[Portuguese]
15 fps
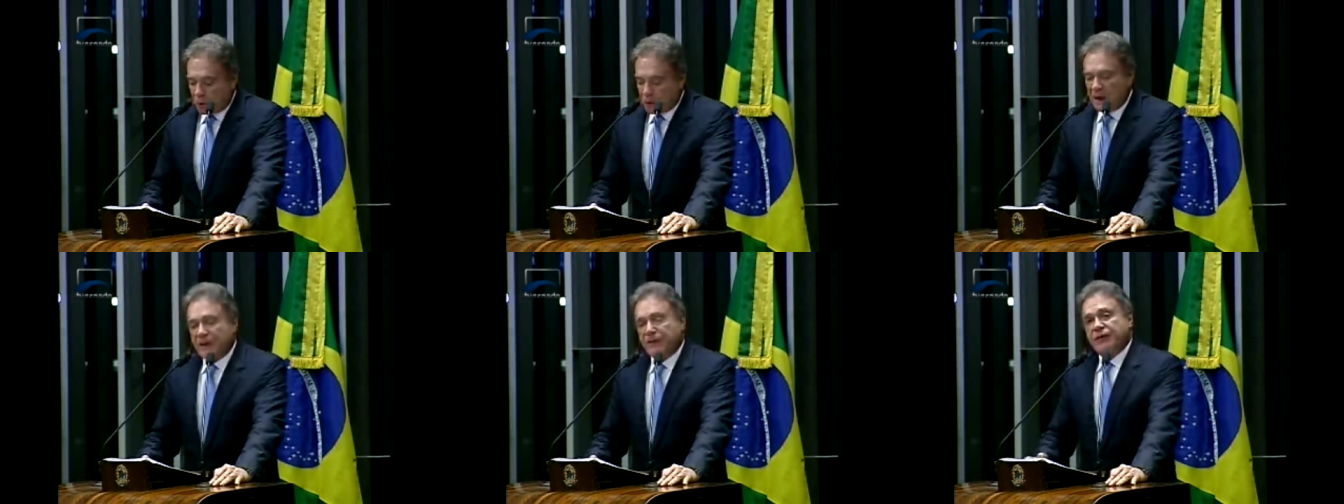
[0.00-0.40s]

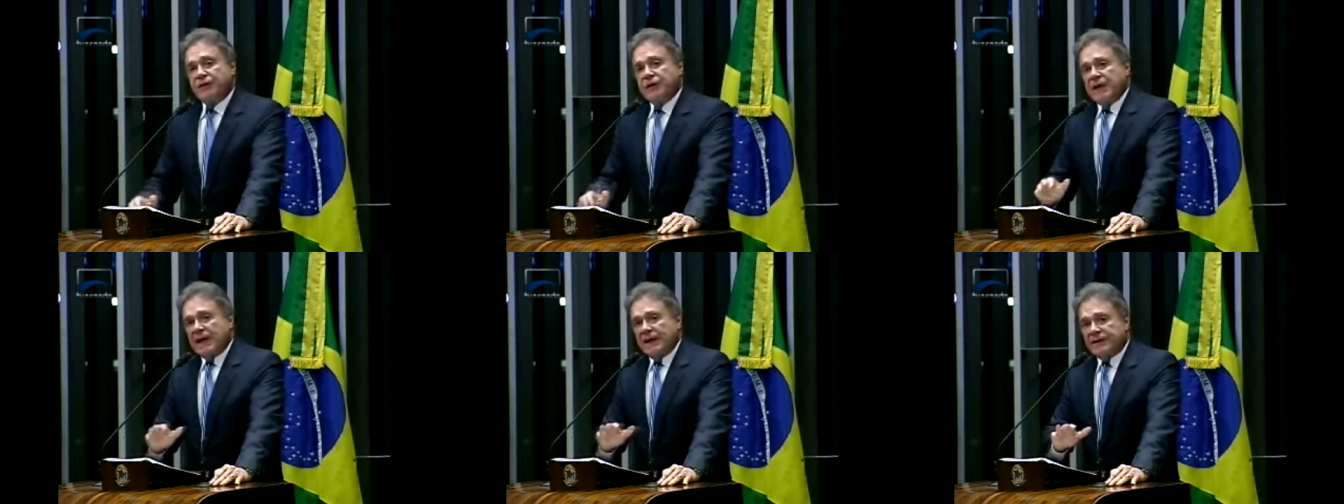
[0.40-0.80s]
Portanto,
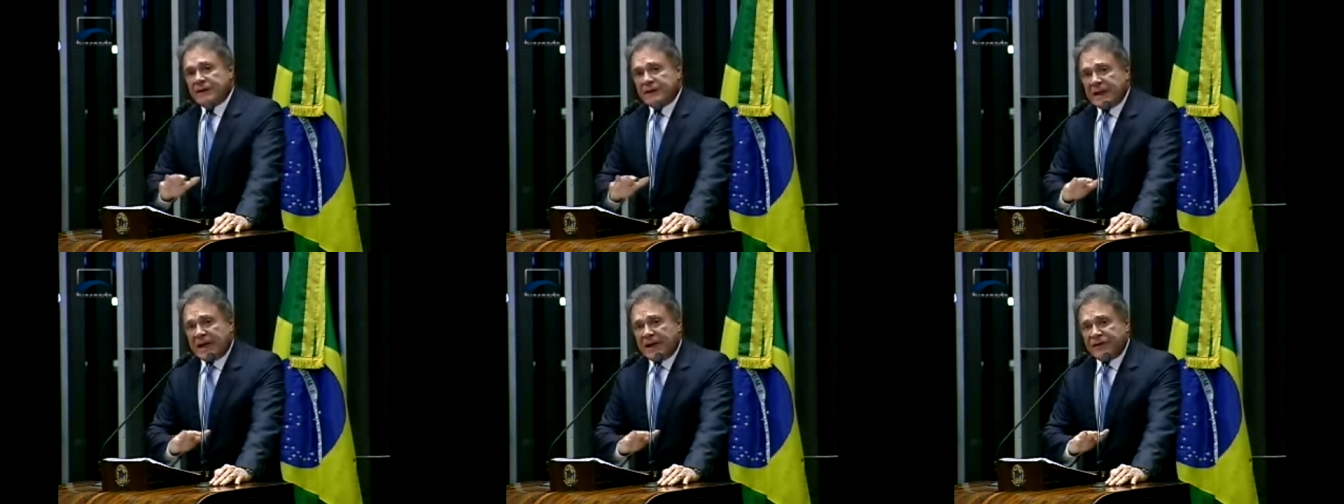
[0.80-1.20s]
diante
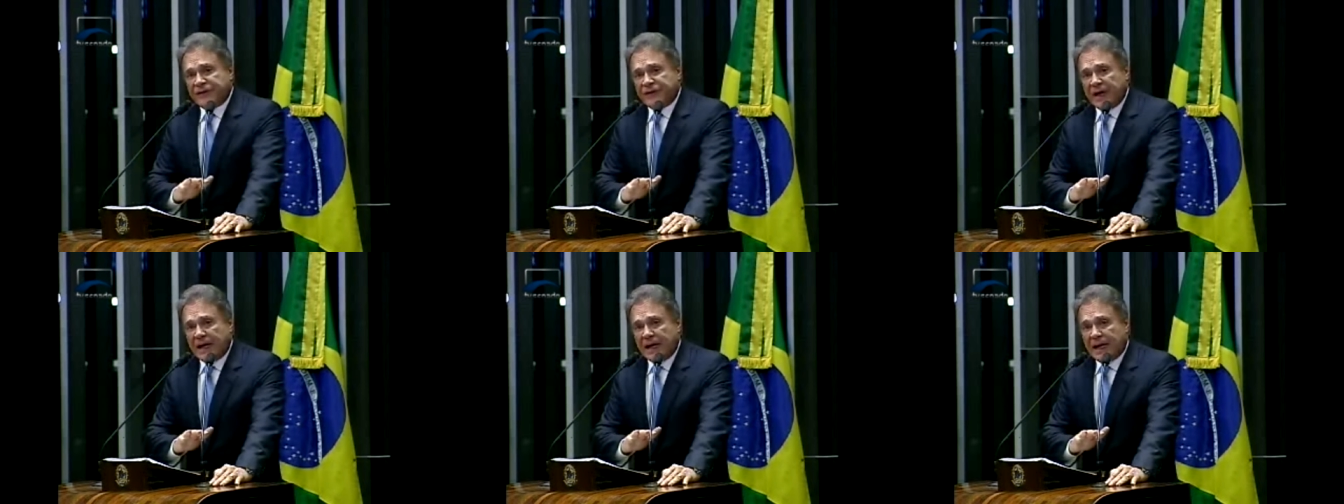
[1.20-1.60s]

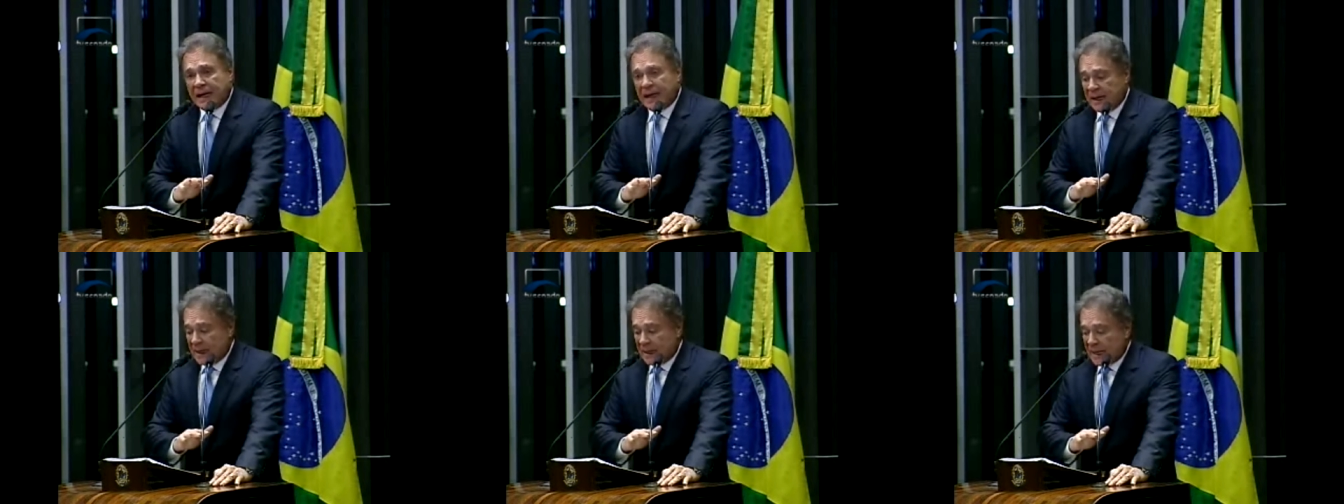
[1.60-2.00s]

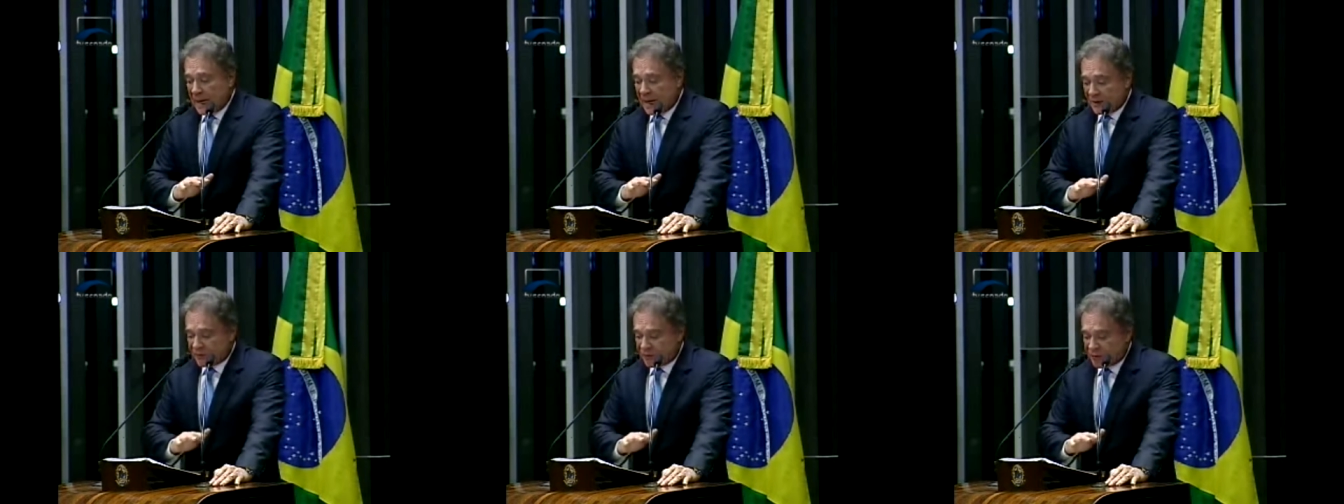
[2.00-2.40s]
desta
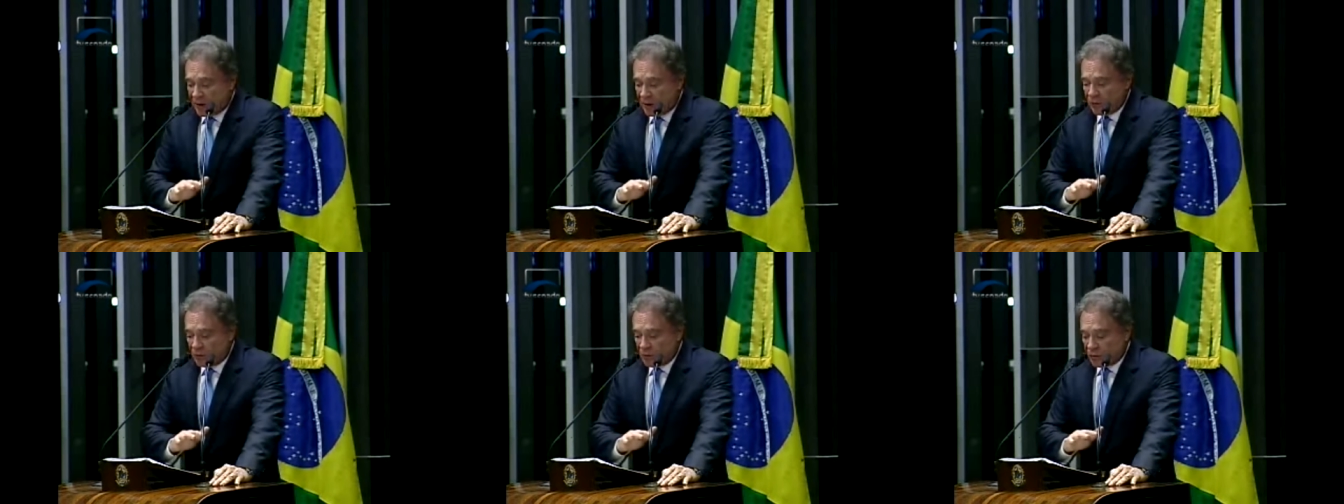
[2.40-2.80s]

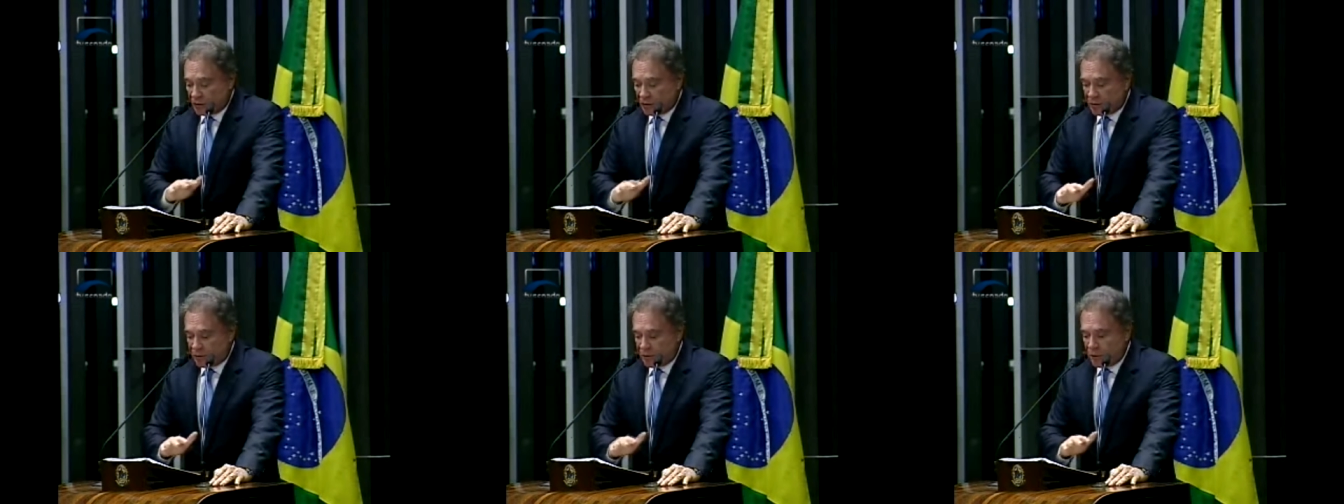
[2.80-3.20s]
ação
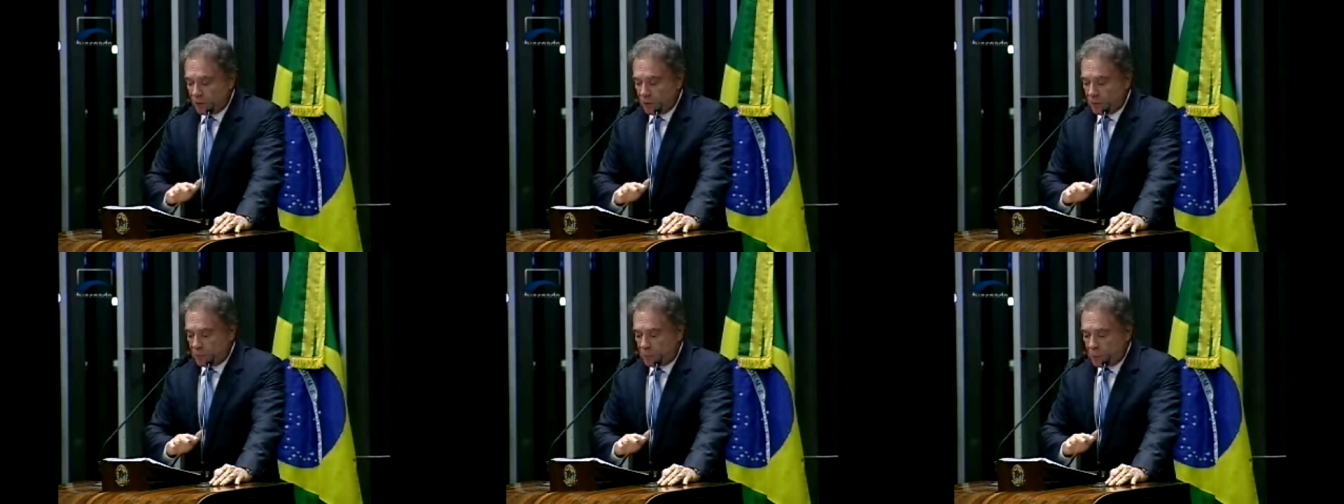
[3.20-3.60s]

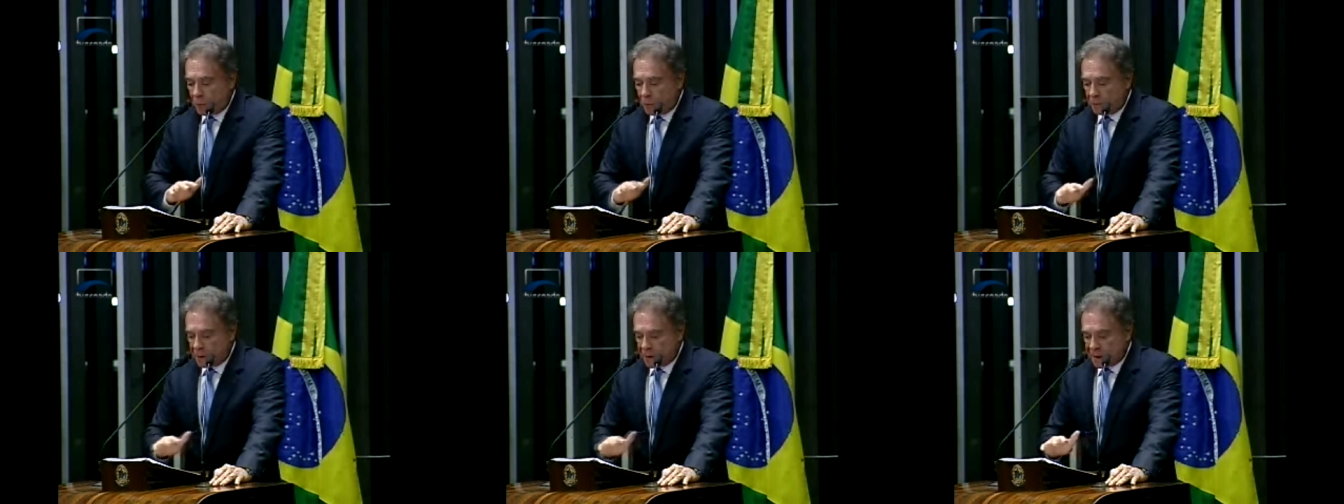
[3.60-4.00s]
civil
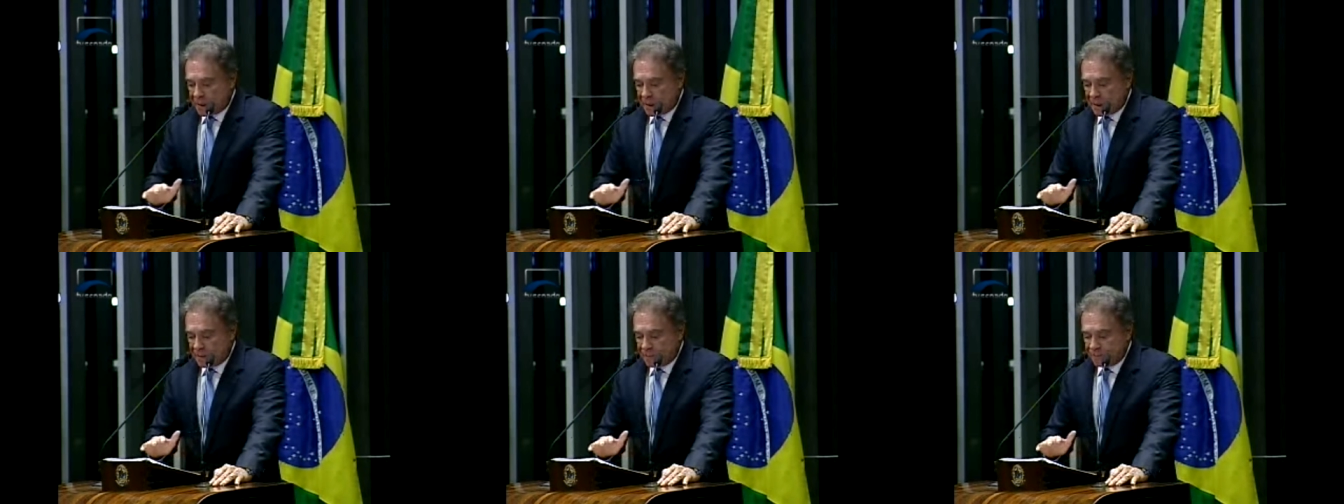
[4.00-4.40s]

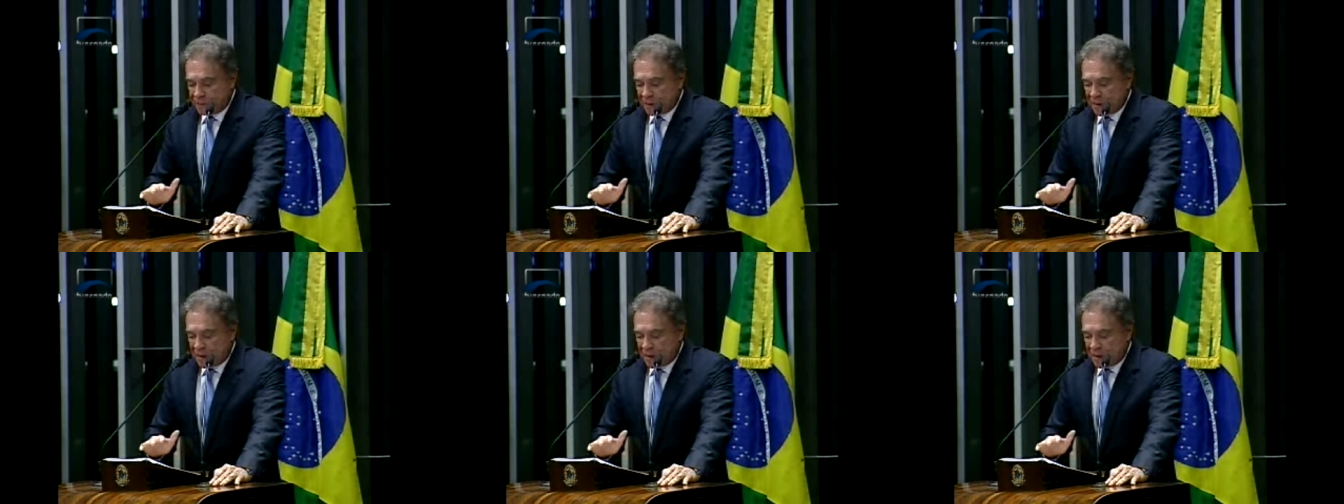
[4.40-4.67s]
pública,